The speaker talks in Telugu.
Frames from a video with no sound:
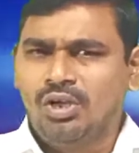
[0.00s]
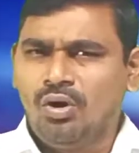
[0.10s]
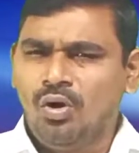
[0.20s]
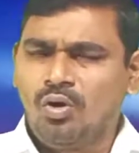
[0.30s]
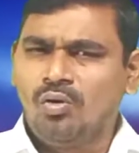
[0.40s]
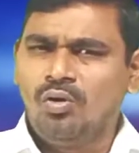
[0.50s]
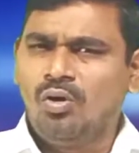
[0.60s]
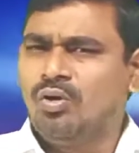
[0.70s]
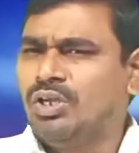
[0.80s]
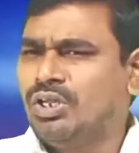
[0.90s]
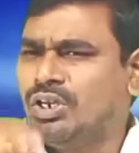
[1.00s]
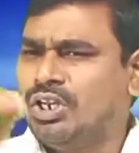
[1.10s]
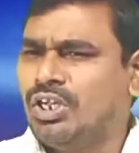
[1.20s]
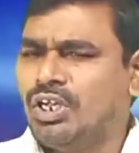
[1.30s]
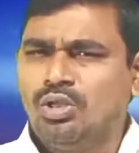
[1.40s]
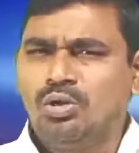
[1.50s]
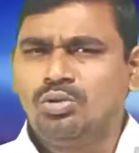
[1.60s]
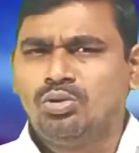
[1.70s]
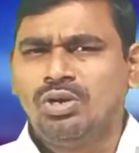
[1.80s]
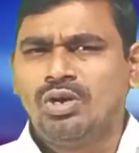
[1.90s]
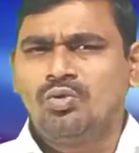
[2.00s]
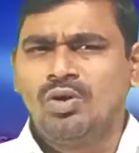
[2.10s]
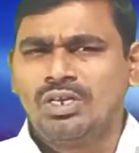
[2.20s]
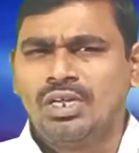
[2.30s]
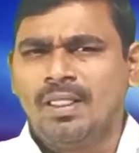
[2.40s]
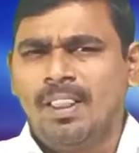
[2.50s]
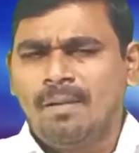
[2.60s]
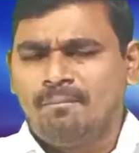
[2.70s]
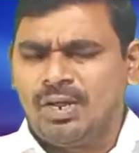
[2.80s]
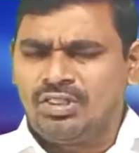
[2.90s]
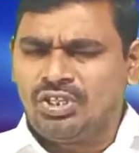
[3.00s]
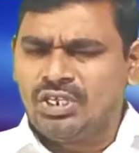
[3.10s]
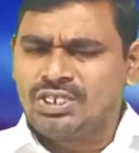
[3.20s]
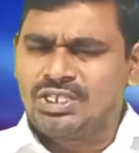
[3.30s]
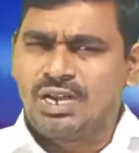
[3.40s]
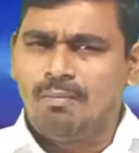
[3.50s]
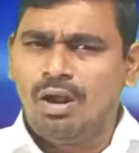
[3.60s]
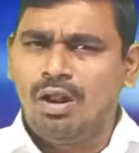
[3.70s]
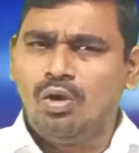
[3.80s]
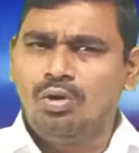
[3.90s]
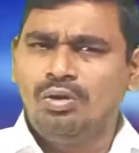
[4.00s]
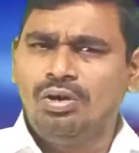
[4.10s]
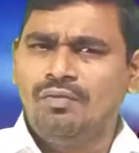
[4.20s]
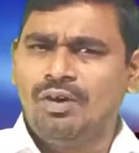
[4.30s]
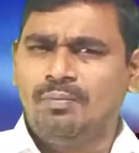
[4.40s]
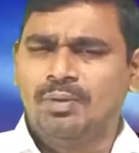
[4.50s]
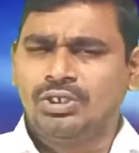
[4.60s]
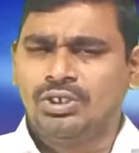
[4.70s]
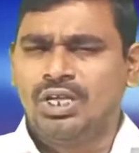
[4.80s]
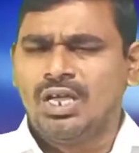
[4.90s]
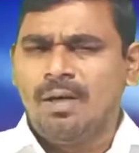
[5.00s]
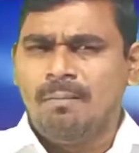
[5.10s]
ఈ లోకంలో నీకెదురవుతున్నటువంటి ప్రతి శ్రమలలో నుండి విడిపించి